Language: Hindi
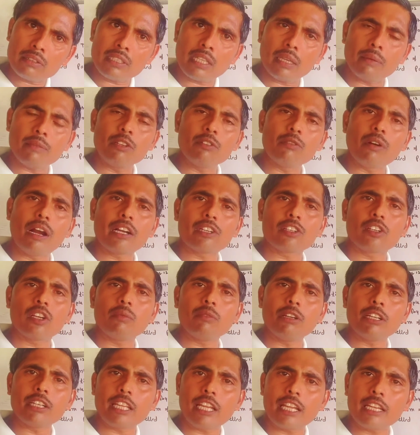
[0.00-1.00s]
सभी
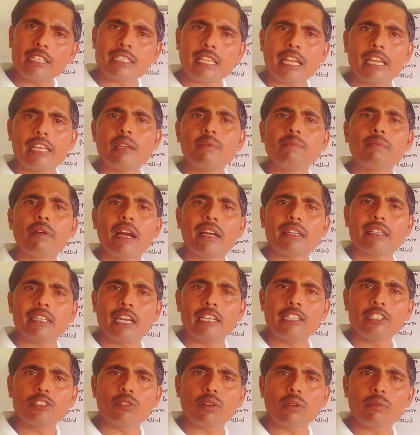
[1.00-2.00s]
वाक्य में ढेर सारे
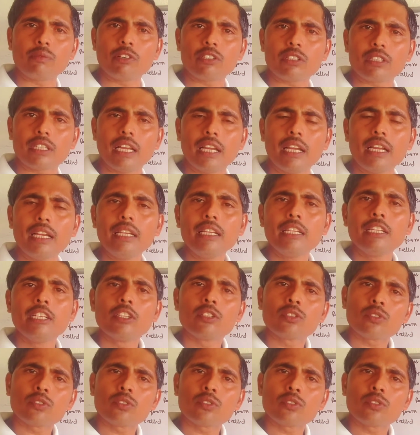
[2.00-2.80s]
फाइनाइट स्वर्ब होते हैं